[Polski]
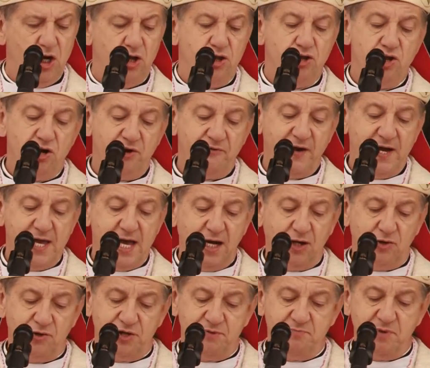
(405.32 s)
Nowa
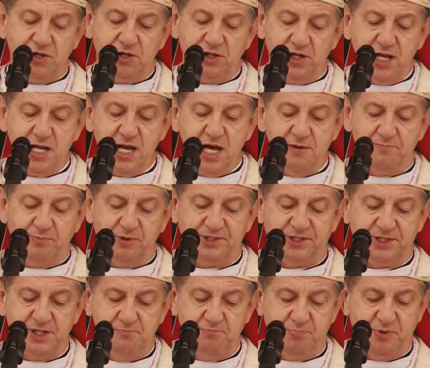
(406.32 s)
jakość myślenia i
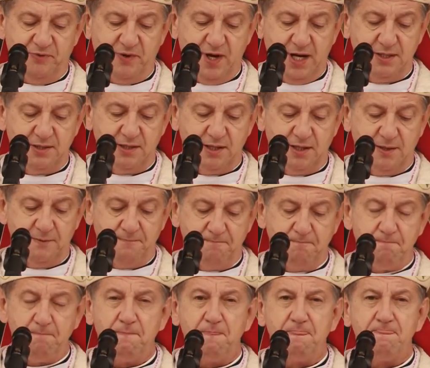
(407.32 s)
postępowania.
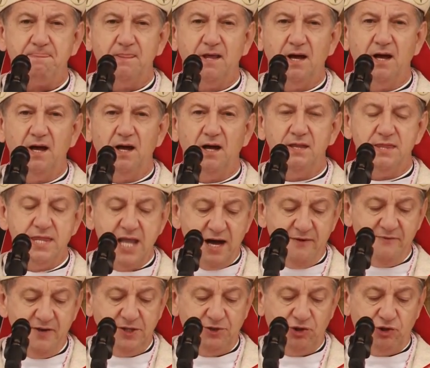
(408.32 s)

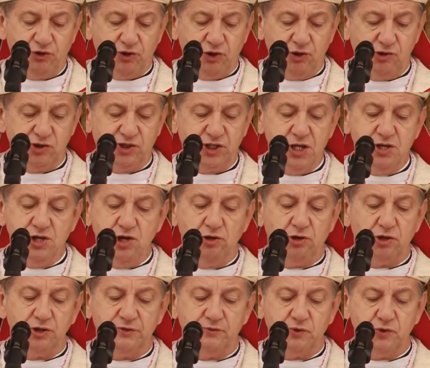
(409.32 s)
Nawet to, że nie
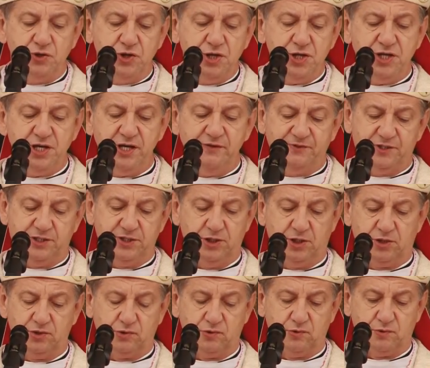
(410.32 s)
odwrócicie
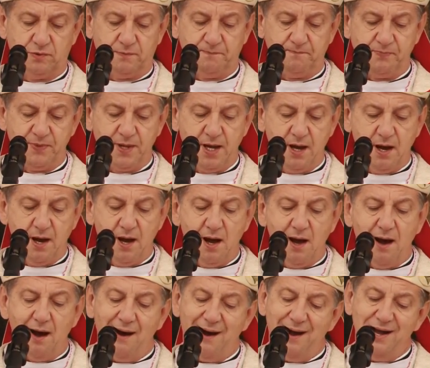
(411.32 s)
wzroku,
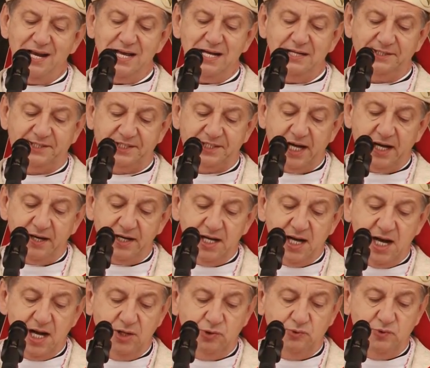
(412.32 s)
ale
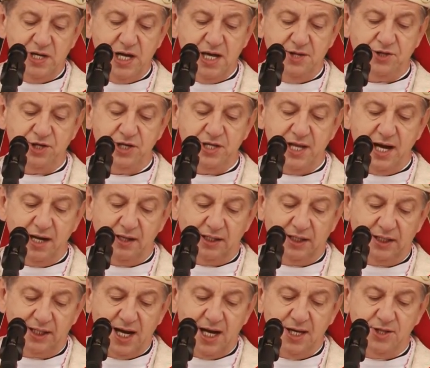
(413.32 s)
zareagujecie na
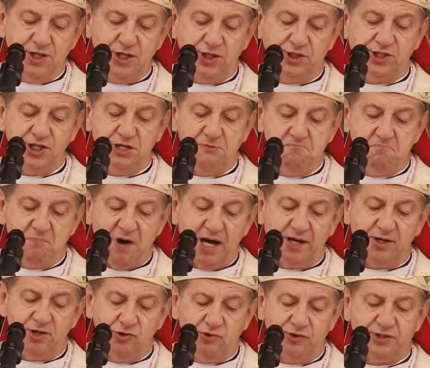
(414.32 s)
kradzież i
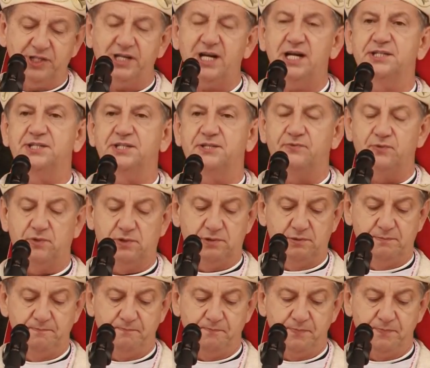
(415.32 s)
marnotrawstwo,